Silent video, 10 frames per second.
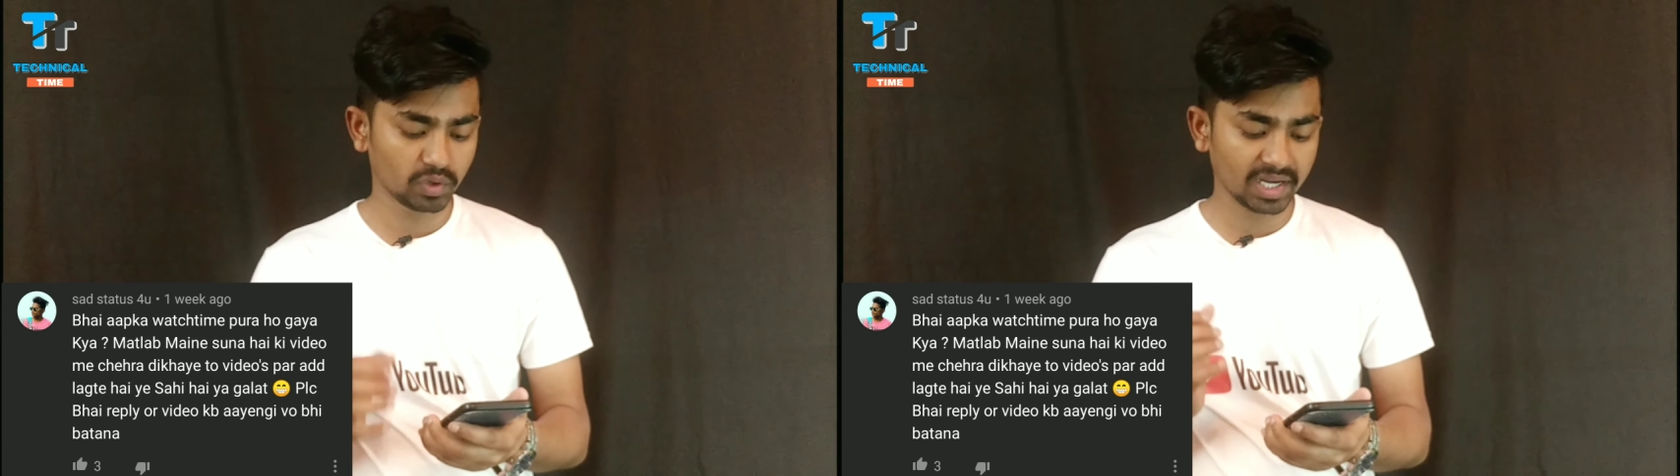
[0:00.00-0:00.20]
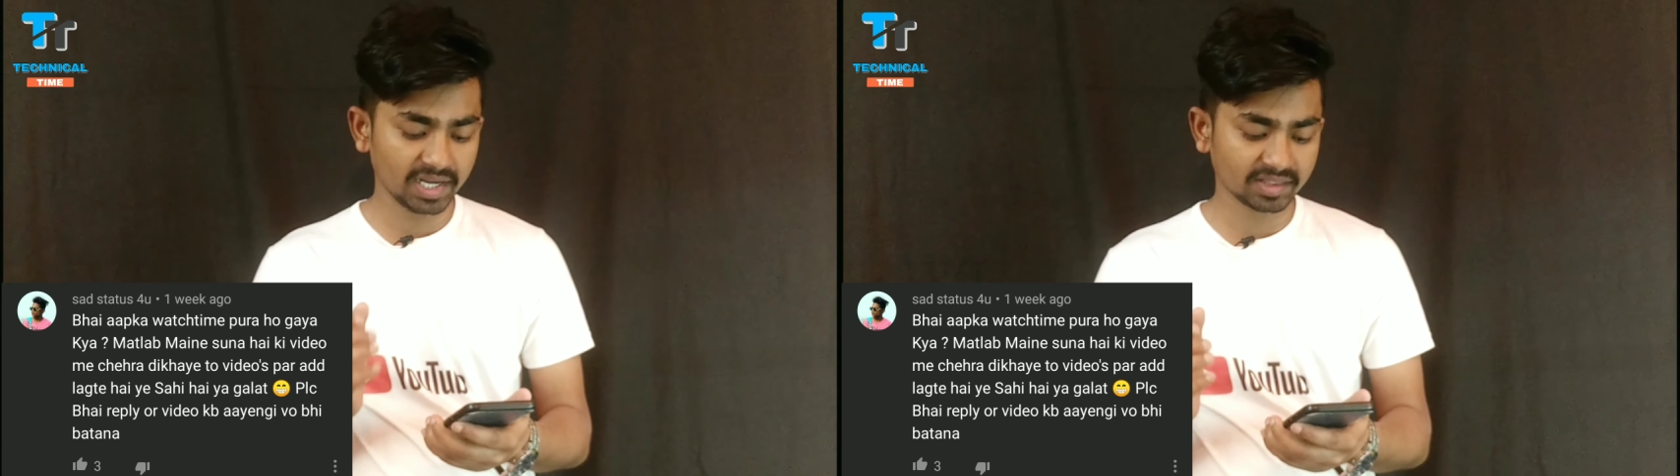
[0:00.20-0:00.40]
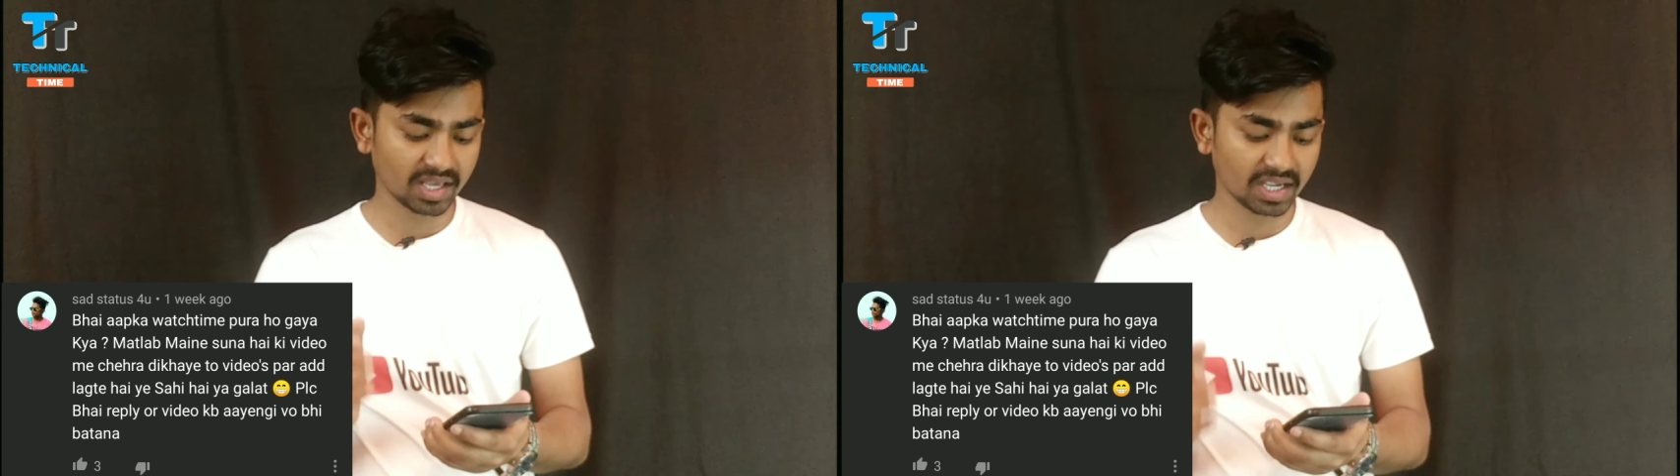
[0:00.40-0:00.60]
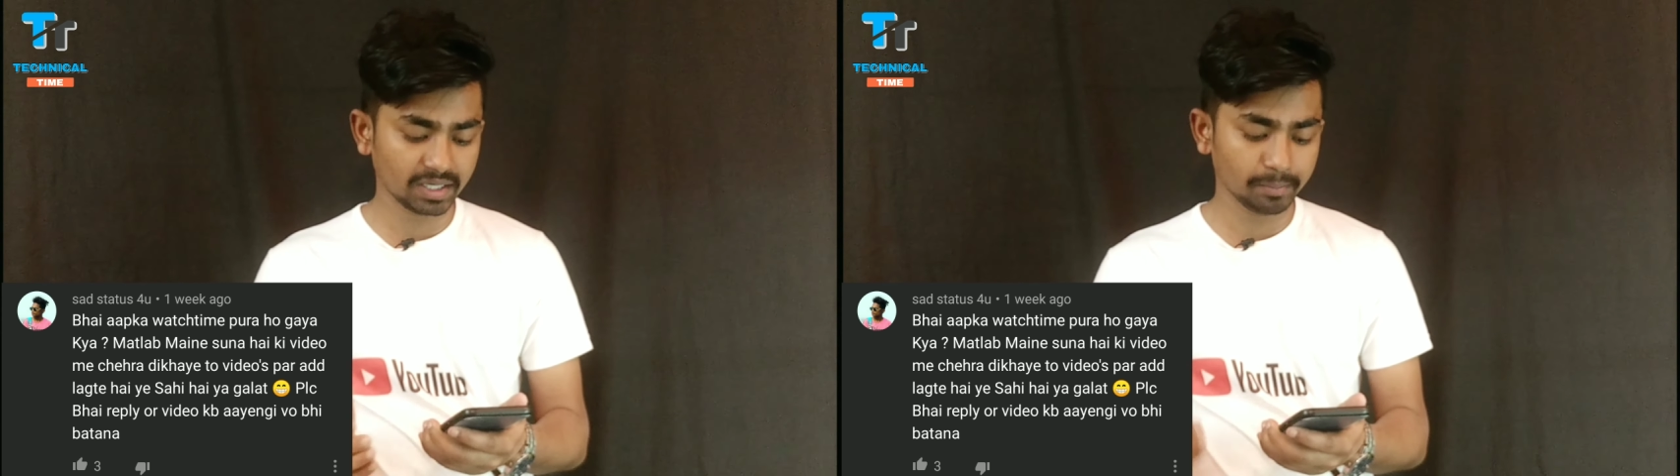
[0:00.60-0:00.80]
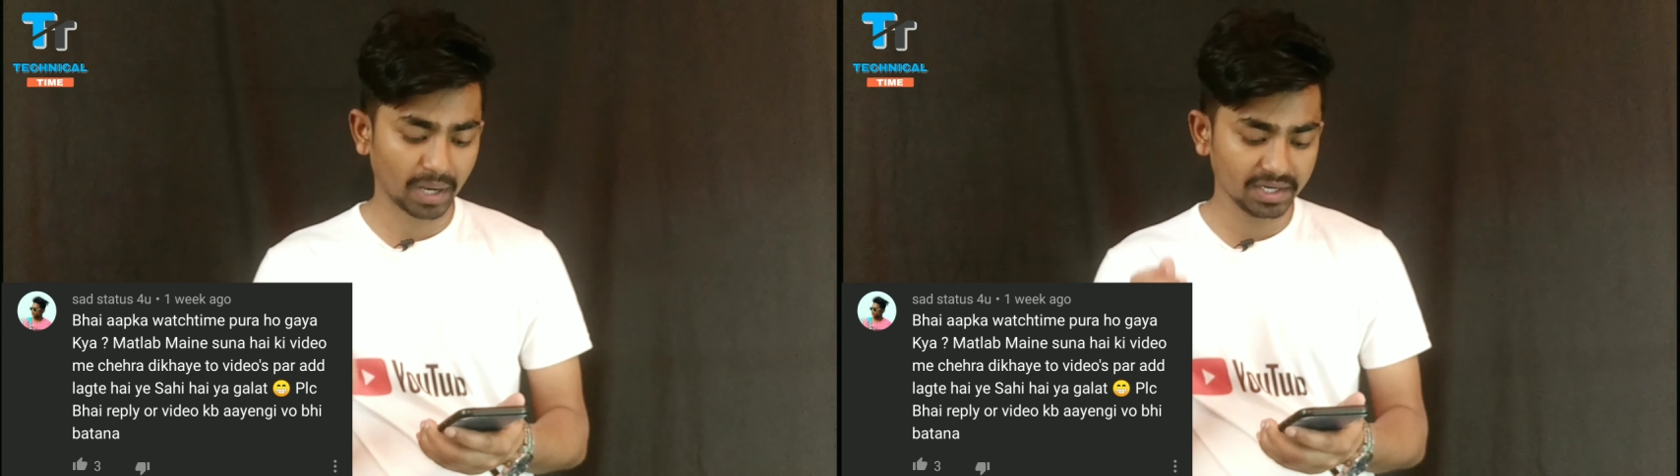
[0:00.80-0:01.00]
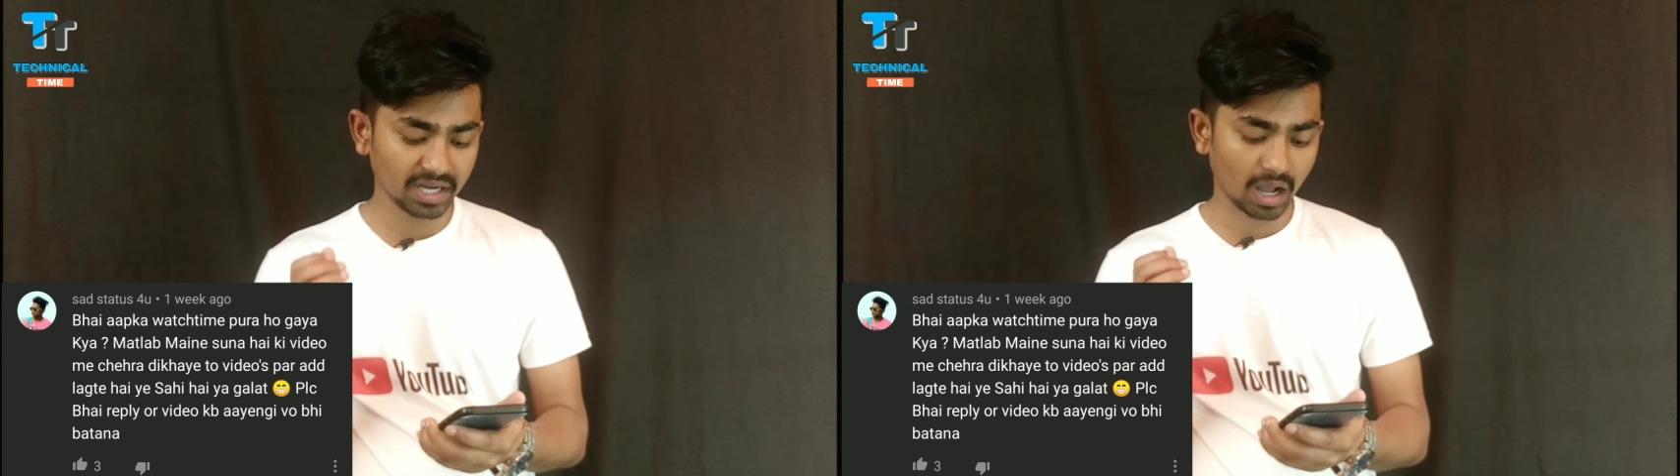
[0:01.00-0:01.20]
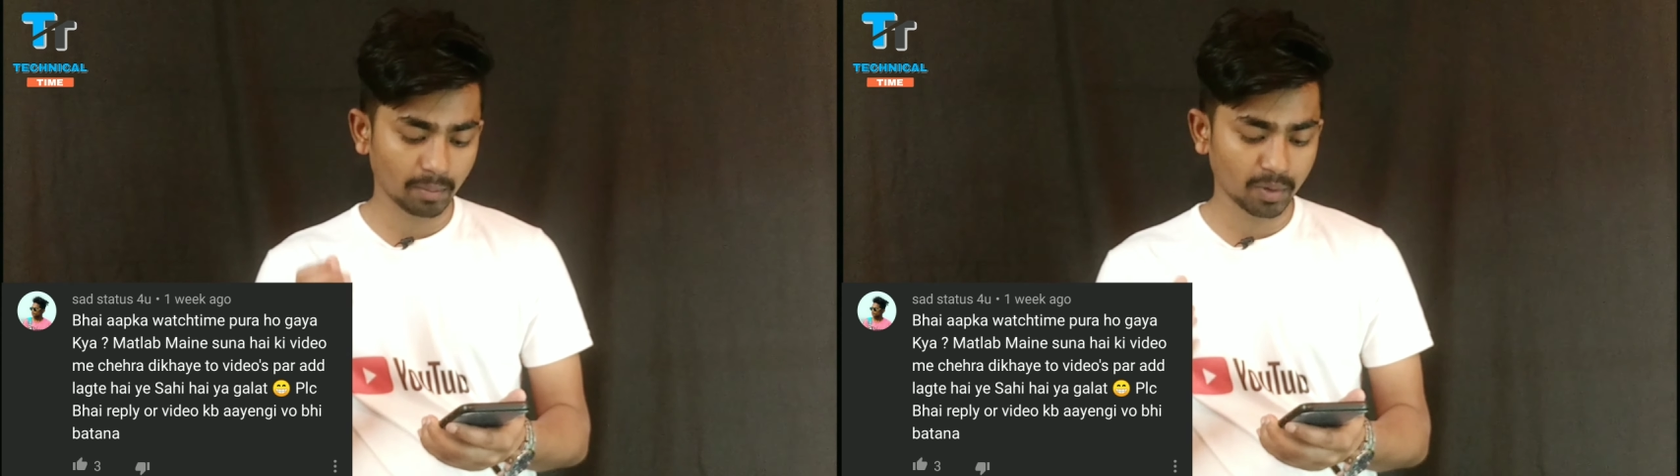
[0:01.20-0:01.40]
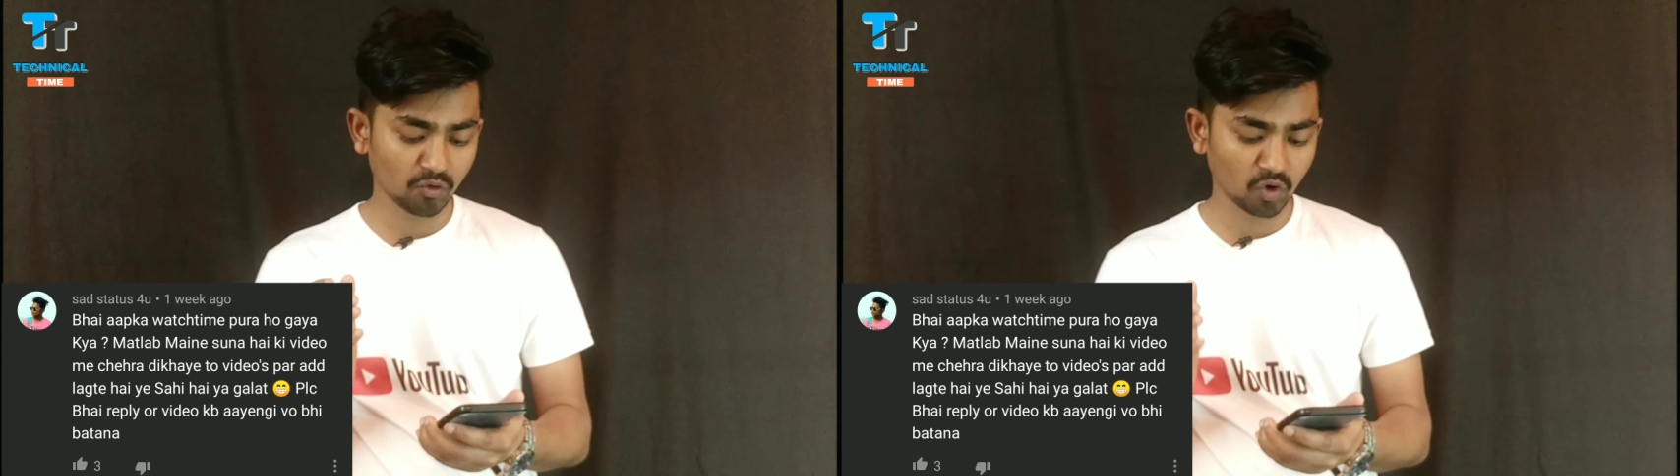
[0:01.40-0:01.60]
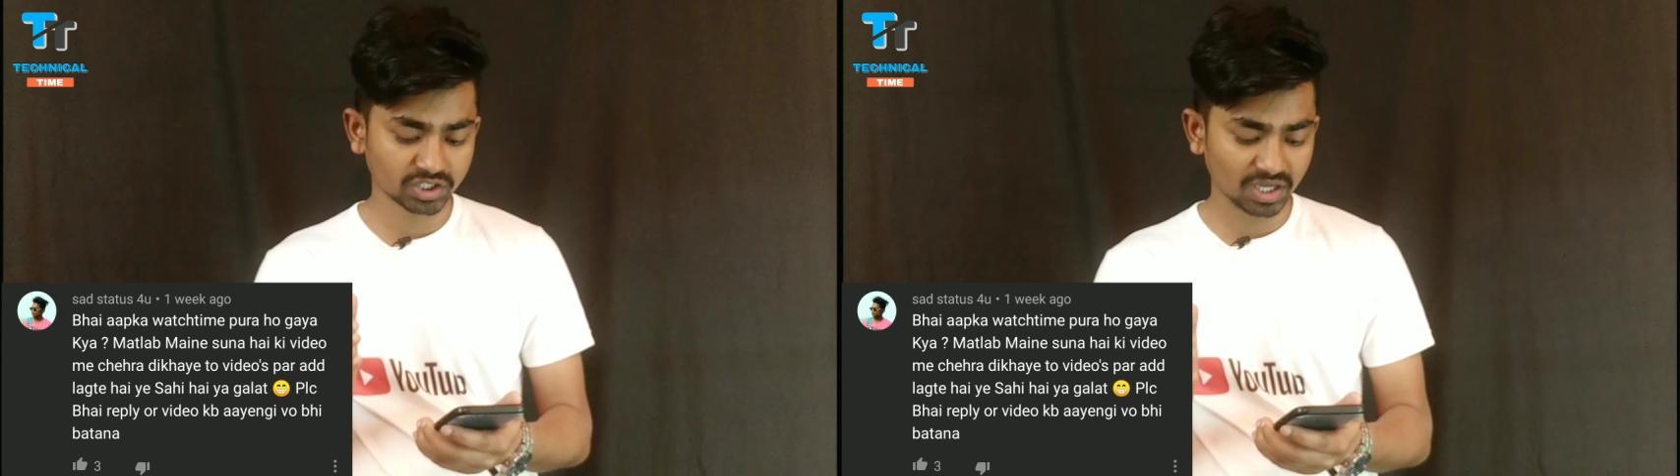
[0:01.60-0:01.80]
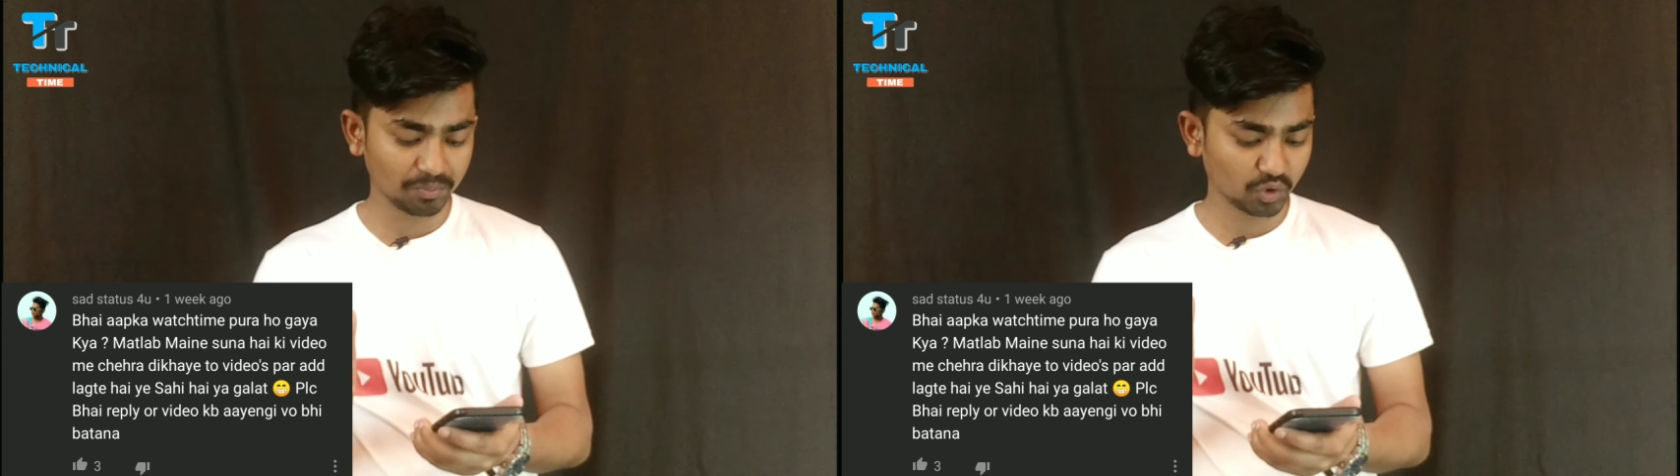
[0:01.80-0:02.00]
ये लिखते हैं कि भाई आपका
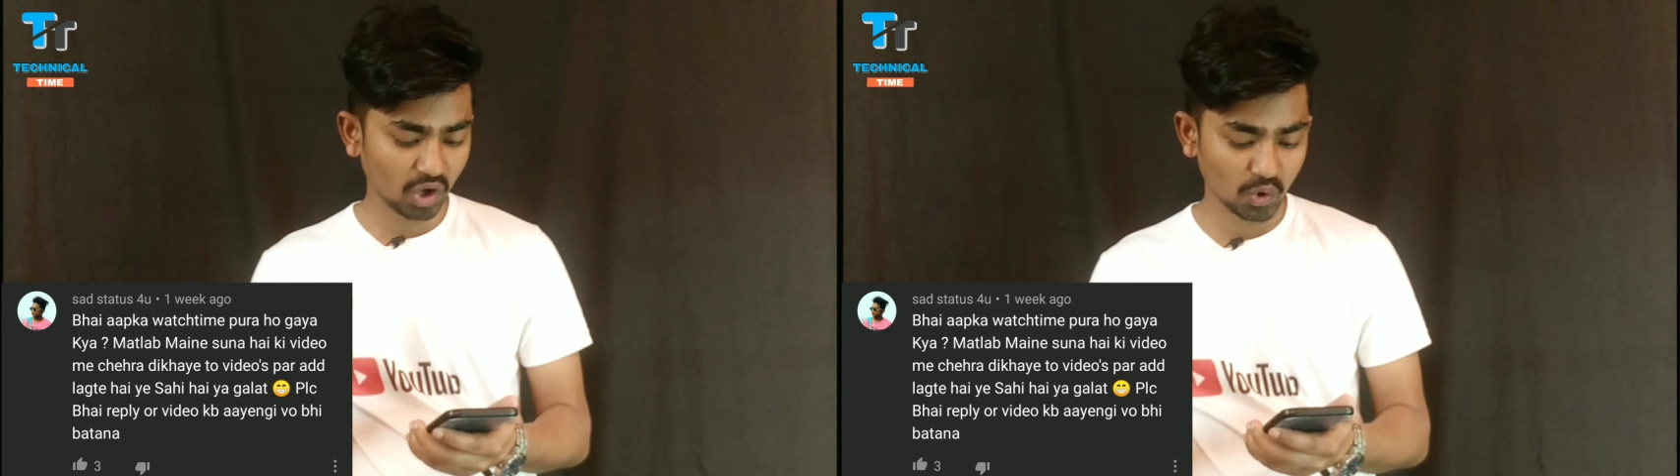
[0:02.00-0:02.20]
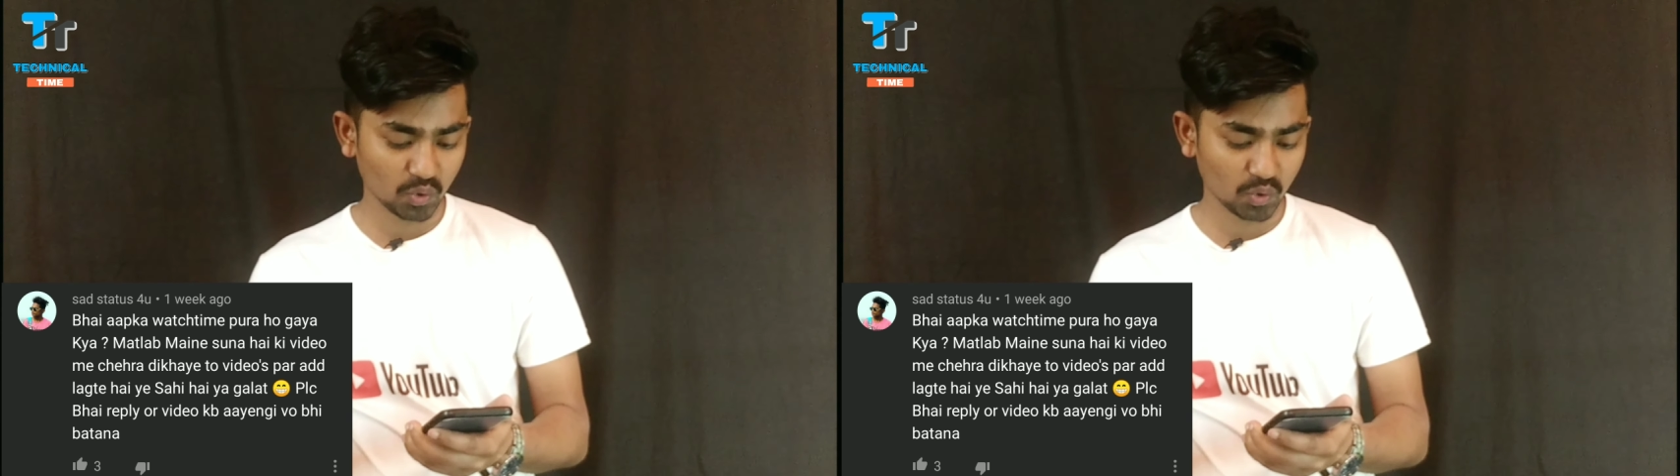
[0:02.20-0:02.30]
वॉच टाइम पूरा